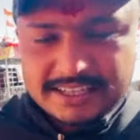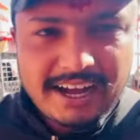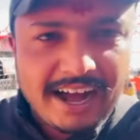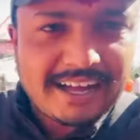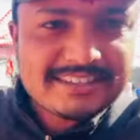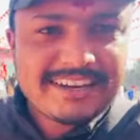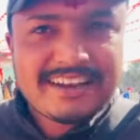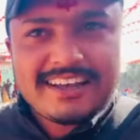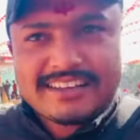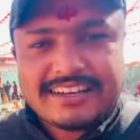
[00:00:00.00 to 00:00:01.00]
जी का हाथ
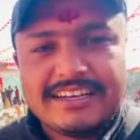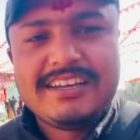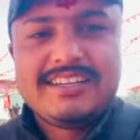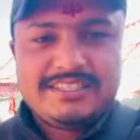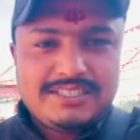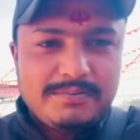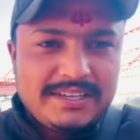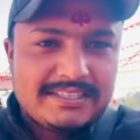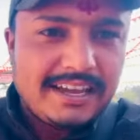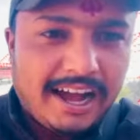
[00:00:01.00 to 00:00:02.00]
निकला था
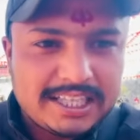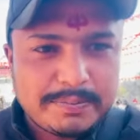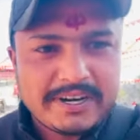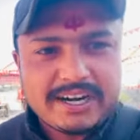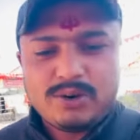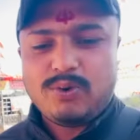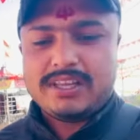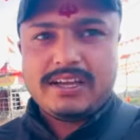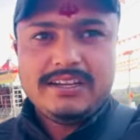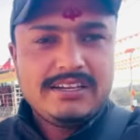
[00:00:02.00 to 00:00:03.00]
ज़मीन से हाथ प्रकट हुआ
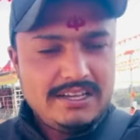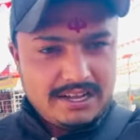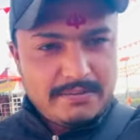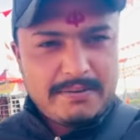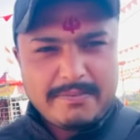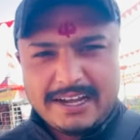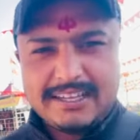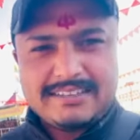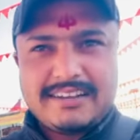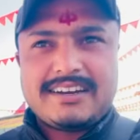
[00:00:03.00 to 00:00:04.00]
था अब हम वहाँ
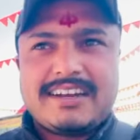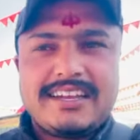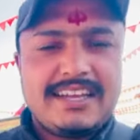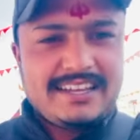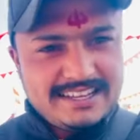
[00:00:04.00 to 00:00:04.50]
दर्शन करेंगे